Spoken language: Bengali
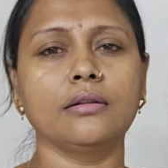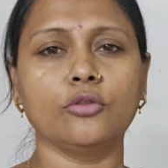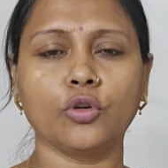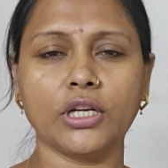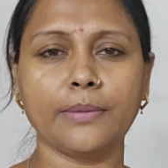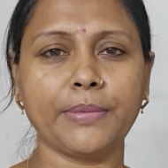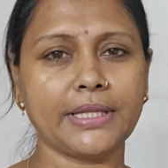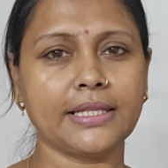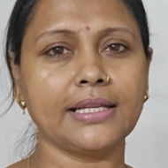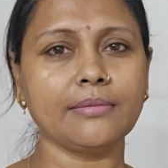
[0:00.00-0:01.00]
ওখানে
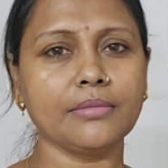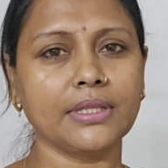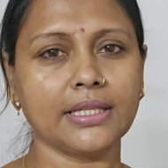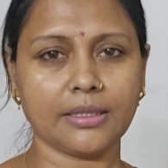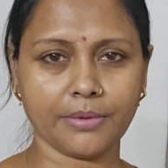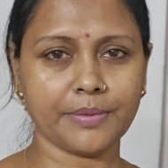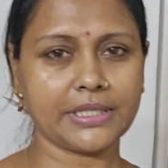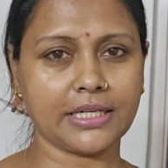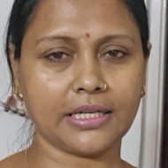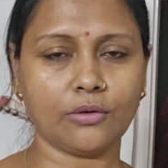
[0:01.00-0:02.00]
পেতে দিলাম দিয়ে তারপরে
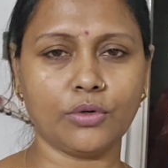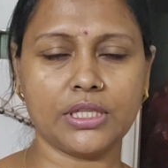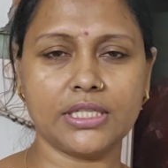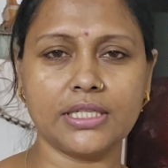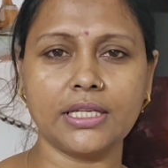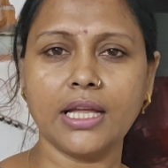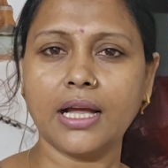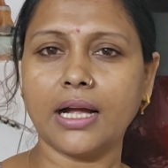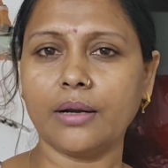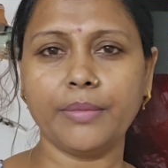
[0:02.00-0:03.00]
বিছানাটা করেছি
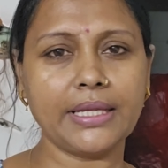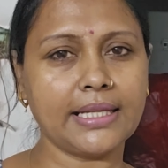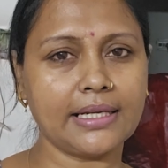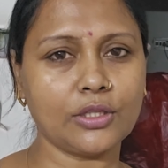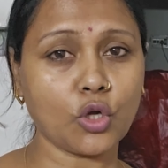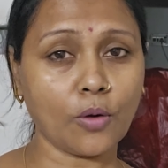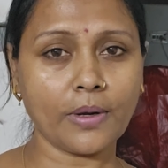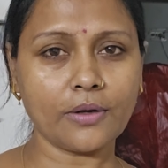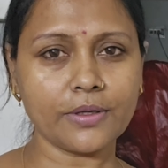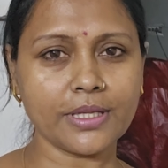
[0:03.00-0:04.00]
আর মেয়ে দেখলে তো
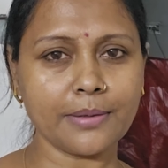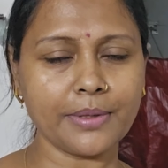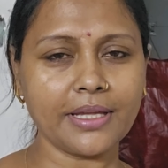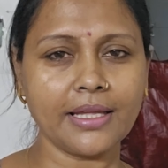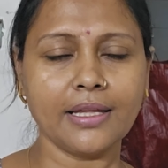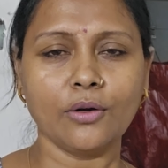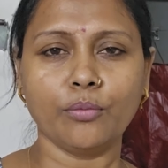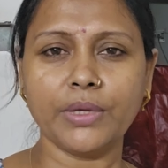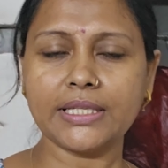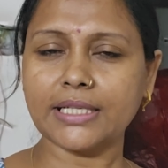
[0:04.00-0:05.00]
অবাক হয়ে যাবে
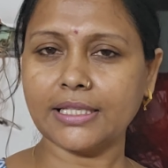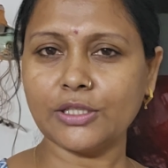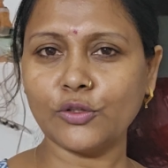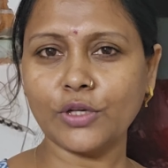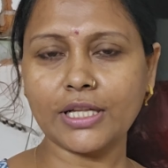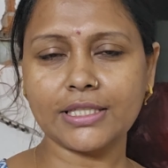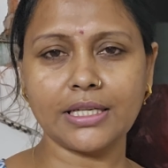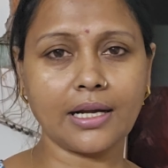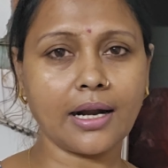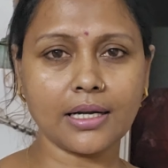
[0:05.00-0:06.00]
মেয়ে চাইছিল না যে
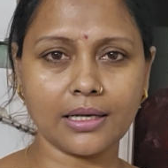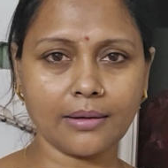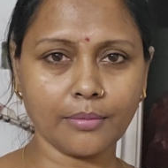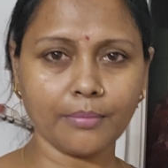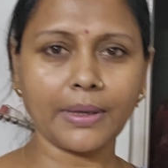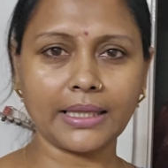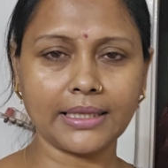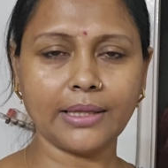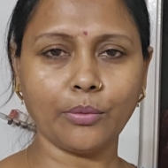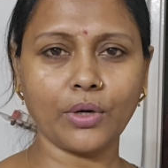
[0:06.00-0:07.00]
খাটটা বাদ
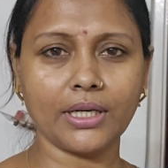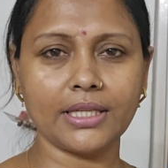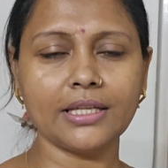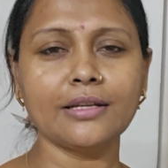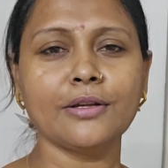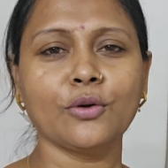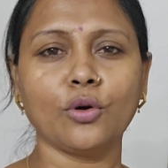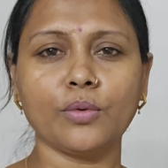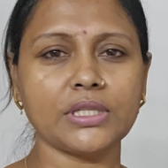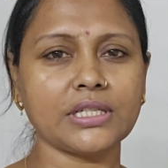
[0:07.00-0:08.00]
দেবো আর কি
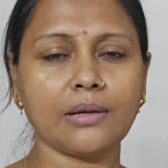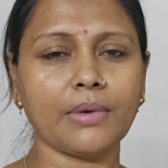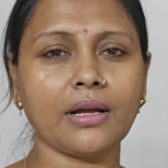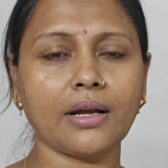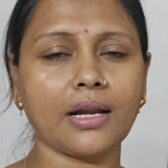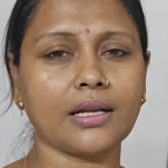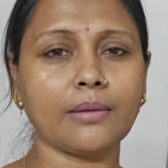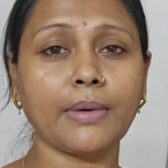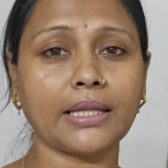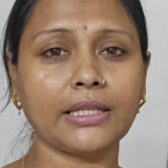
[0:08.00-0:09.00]
ও বলেছে না মা খাটটা
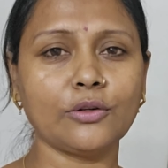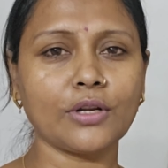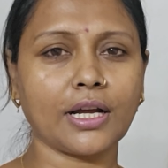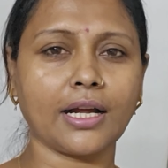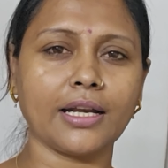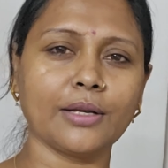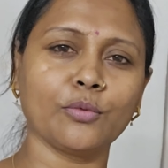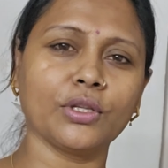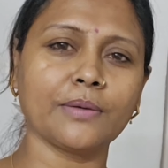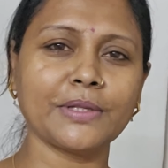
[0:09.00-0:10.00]
বাদ দিও না খাটের
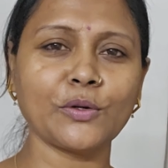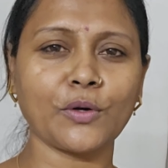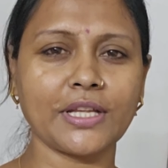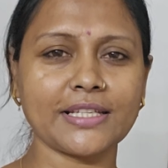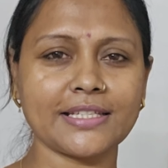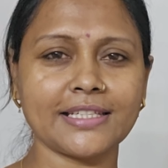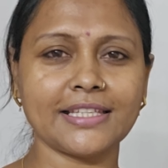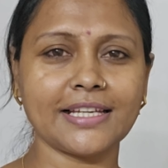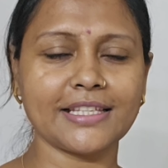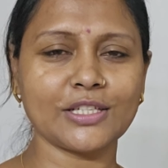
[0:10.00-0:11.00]
মধ্যে আমাদের অনেক
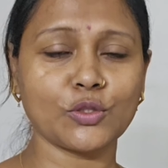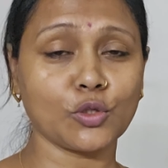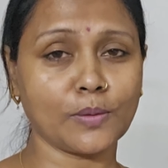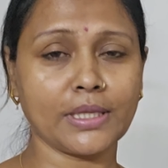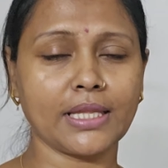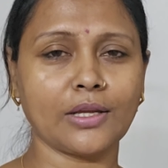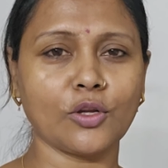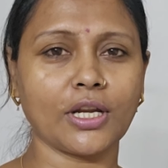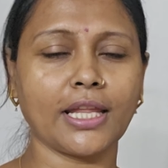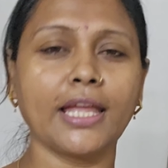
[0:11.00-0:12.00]
স্মৃতি আছে ছোটোবেলা থেকে
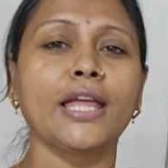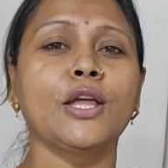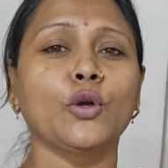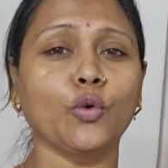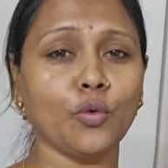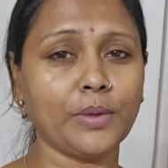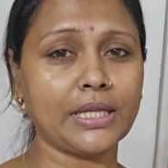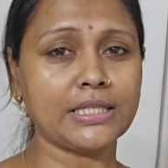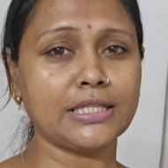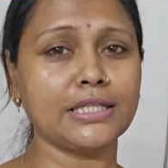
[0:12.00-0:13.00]
ওইখানে
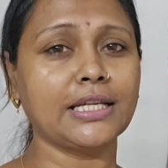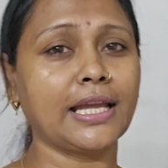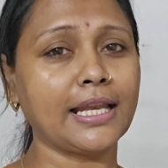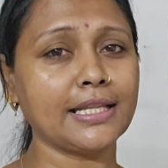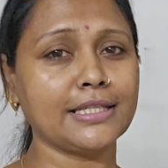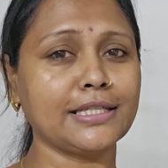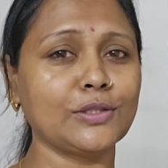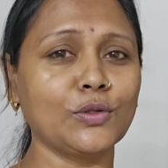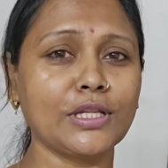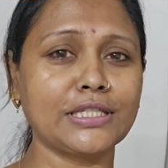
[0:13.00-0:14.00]
ঘুমিয়েছি খেলেছি
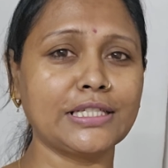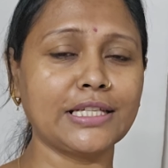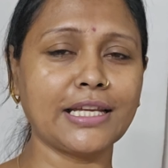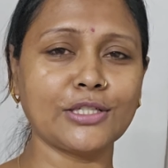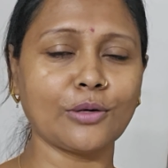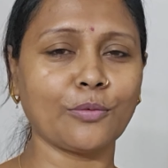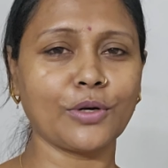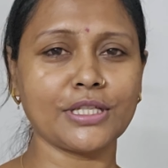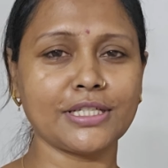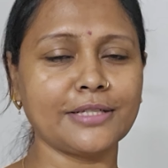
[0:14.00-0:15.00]
তুলেছি এইসব
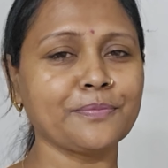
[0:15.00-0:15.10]
করেছি